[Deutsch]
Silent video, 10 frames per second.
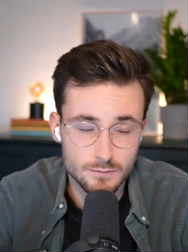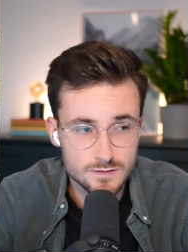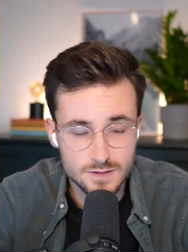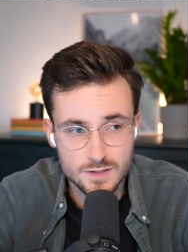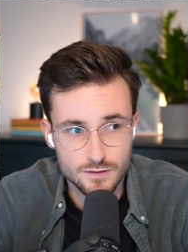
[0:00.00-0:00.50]

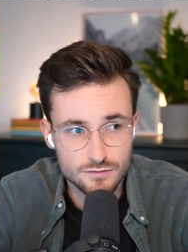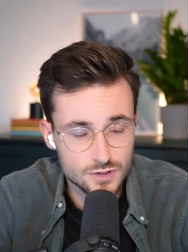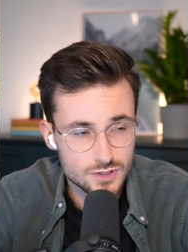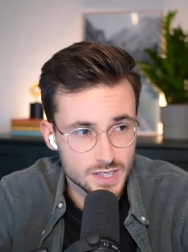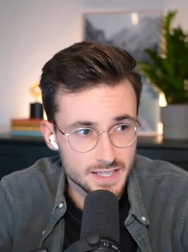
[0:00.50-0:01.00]
Muss man sich mal
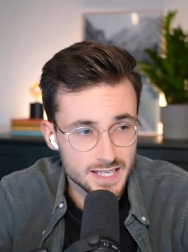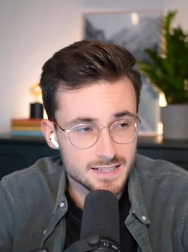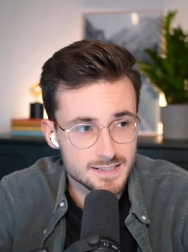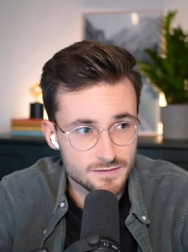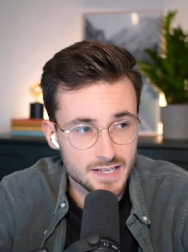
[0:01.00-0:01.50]
vorstellen,
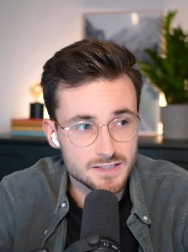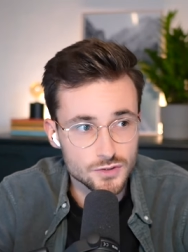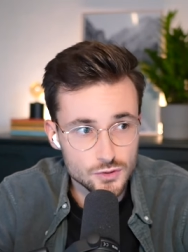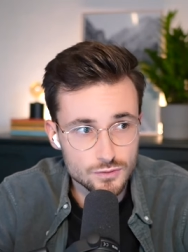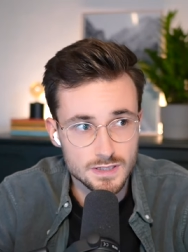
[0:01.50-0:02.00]
jeder zweite
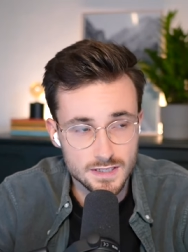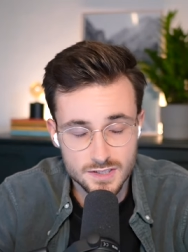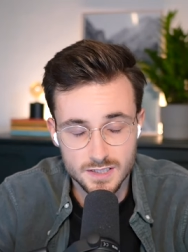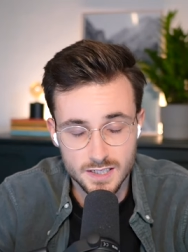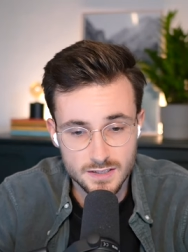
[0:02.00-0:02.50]

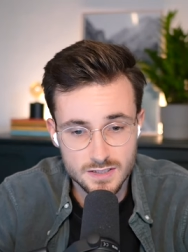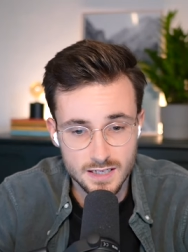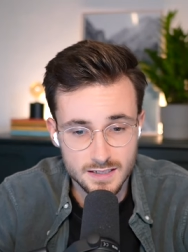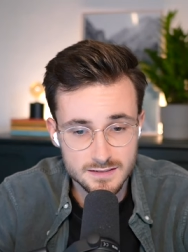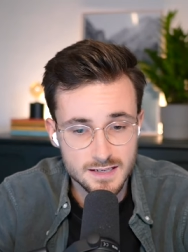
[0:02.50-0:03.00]
Jugendliche in
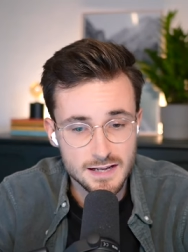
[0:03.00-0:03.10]
Griechenland,